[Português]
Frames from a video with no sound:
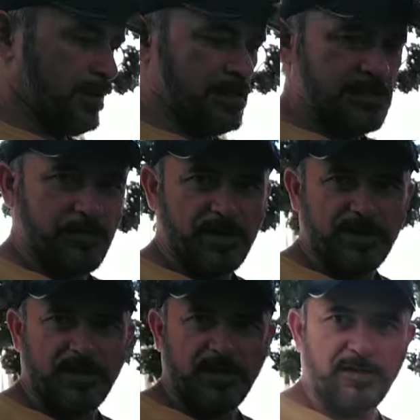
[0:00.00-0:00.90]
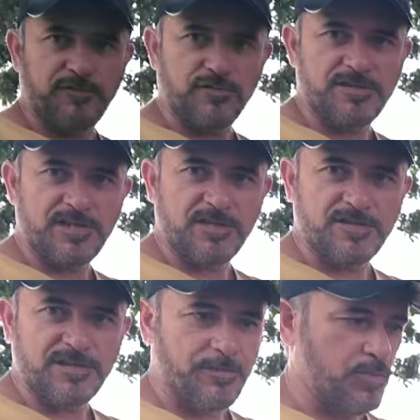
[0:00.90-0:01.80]
Essa parte aqui é da focinheira,
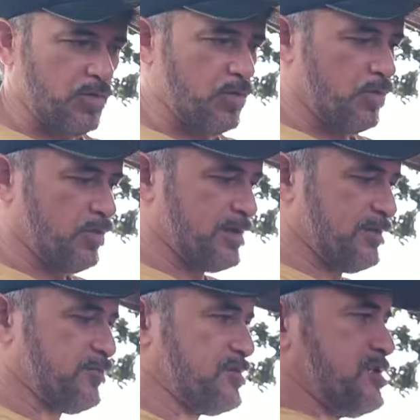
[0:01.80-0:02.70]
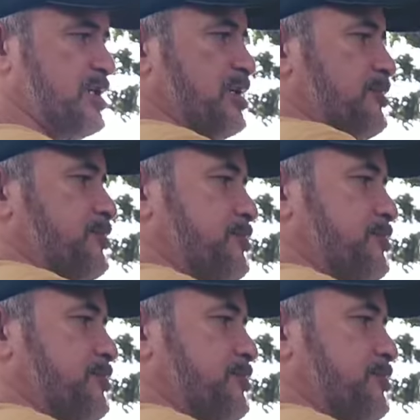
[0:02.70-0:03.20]
você já coloca na focinheira